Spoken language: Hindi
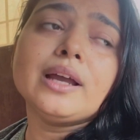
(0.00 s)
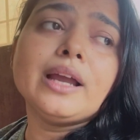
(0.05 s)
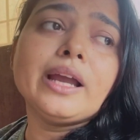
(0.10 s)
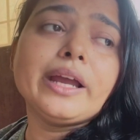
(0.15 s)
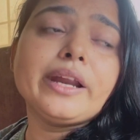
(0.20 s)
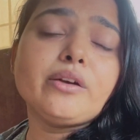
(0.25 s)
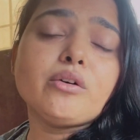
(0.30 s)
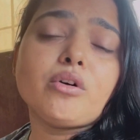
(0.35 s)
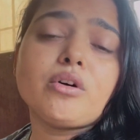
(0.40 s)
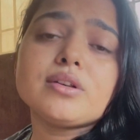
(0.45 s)

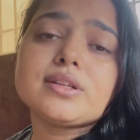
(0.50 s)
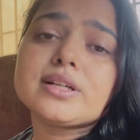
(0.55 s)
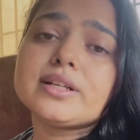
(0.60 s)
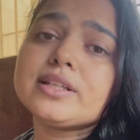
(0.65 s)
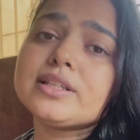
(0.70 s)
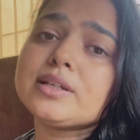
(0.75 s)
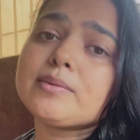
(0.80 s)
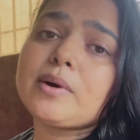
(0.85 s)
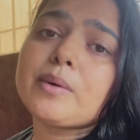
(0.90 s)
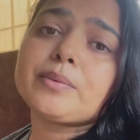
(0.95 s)
एंड ऑल
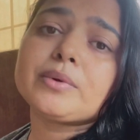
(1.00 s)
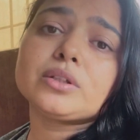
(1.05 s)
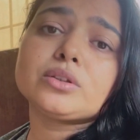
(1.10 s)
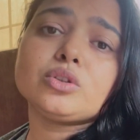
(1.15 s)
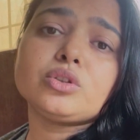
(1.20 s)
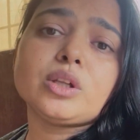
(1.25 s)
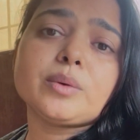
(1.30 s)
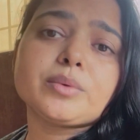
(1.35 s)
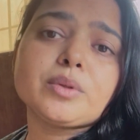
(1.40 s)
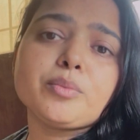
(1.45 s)
सडन जब आप करते
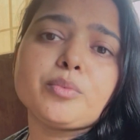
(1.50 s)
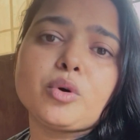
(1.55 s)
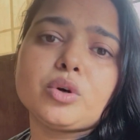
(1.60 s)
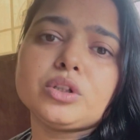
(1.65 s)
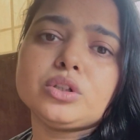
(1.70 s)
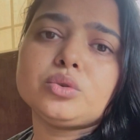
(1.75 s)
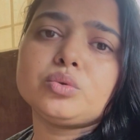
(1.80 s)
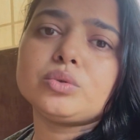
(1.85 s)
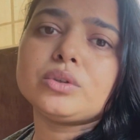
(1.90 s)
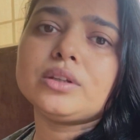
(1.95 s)
तो आपकी बॉडी
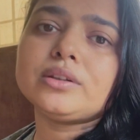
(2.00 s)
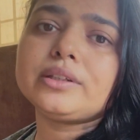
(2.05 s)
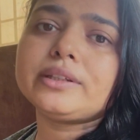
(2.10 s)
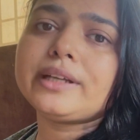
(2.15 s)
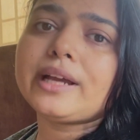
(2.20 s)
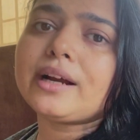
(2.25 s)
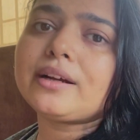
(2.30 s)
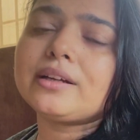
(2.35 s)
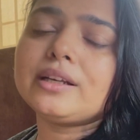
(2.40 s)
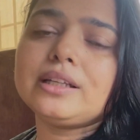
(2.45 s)
तुरंत
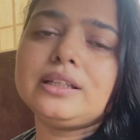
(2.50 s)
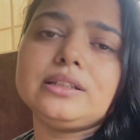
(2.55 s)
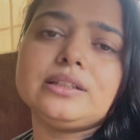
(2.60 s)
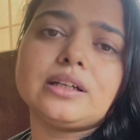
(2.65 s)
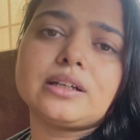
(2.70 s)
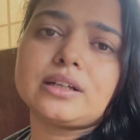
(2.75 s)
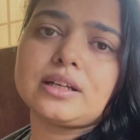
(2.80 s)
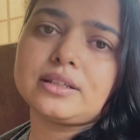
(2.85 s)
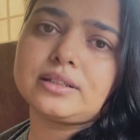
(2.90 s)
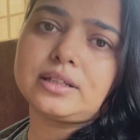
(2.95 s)
रिएक्ट नहीं
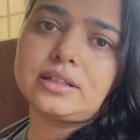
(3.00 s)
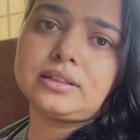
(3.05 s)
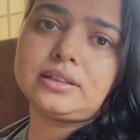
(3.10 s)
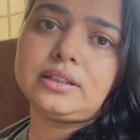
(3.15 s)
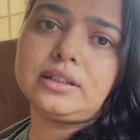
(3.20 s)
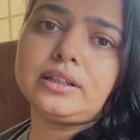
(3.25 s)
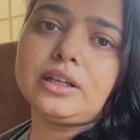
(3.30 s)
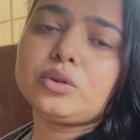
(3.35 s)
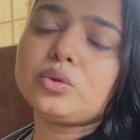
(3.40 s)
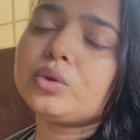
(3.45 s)
करना चाहती
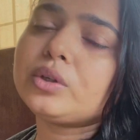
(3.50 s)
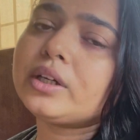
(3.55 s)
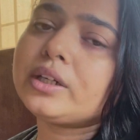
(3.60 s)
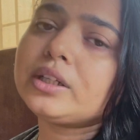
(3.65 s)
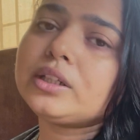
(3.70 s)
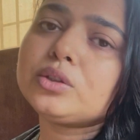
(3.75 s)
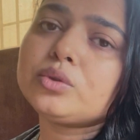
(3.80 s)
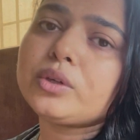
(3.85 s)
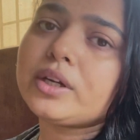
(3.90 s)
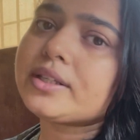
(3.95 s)
है या तो
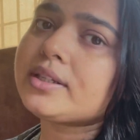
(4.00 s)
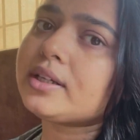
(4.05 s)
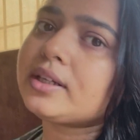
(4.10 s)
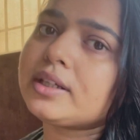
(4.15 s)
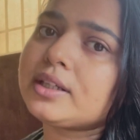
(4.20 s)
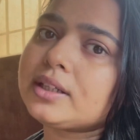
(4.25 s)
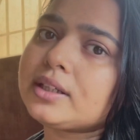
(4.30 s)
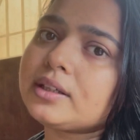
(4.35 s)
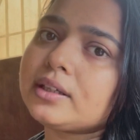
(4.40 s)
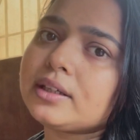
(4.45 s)
करेगी तो ऐसा
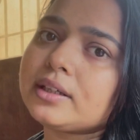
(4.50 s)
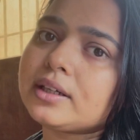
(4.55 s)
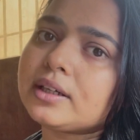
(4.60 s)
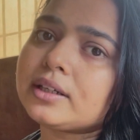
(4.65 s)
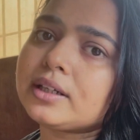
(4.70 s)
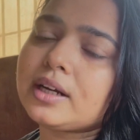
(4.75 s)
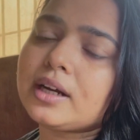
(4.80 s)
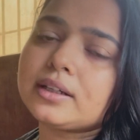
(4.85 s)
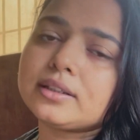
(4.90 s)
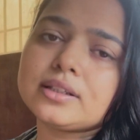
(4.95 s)
करेगी कि
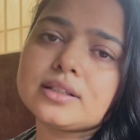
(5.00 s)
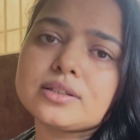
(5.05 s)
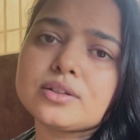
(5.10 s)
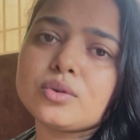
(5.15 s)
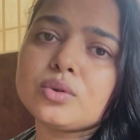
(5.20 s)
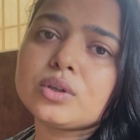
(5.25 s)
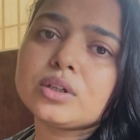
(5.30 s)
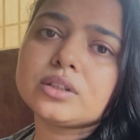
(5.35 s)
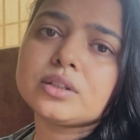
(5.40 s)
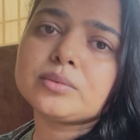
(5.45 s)
इकट्ठा आठ दस
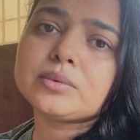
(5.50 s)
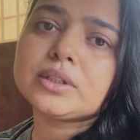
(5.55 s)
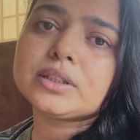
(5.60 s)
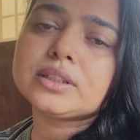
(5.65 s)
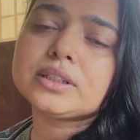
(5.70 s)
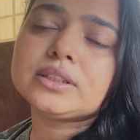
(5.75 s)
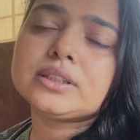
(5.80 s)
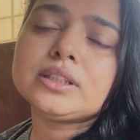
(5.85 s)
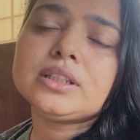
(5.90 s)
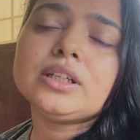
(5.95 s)
किलो खत्म कर
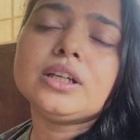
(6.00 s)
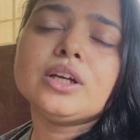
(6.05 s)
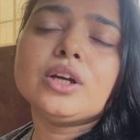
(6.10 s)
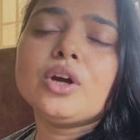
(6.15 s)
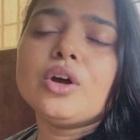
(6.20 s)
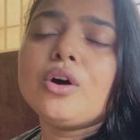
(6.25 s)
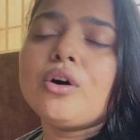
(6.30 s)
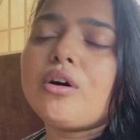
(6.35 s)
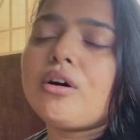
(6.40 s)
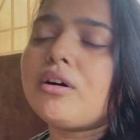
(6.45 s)
देगी
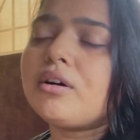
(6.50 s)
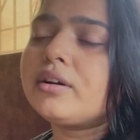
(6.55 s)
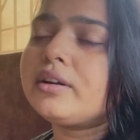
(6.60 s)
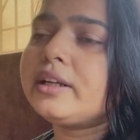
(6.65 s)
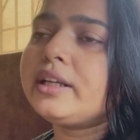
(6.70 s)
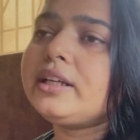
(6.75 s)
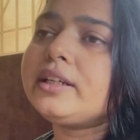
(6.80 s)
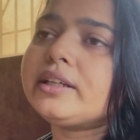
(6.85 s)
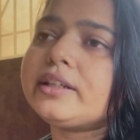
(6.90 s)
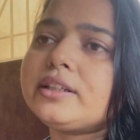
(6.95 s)
और
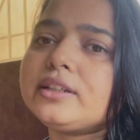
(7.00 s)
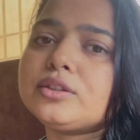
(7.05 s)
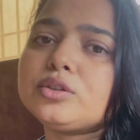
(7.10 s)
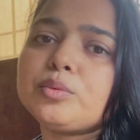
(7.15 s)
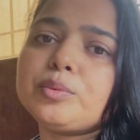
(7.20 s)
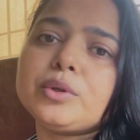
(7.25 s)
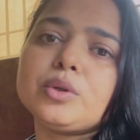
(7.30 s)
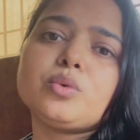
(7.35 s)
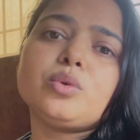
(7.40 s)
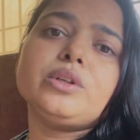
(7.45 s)
नहीं करेगी तो
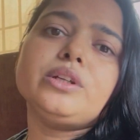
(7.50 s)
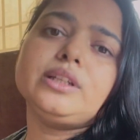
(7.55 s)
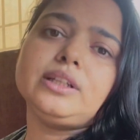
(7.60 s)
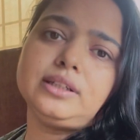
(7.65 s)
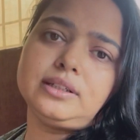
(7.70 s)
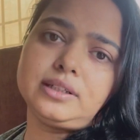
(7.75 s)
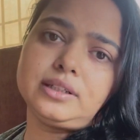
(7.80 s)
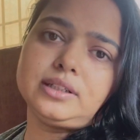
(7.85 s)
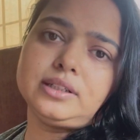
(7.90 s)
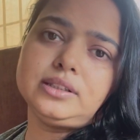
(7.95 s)
बिल्कुल ही नहीं
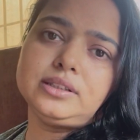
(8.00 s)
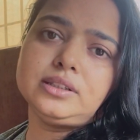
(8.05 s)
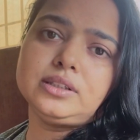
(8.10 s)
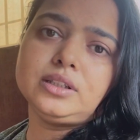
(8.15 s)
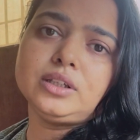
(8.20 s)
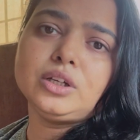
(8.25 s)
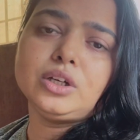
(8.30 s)
करेगी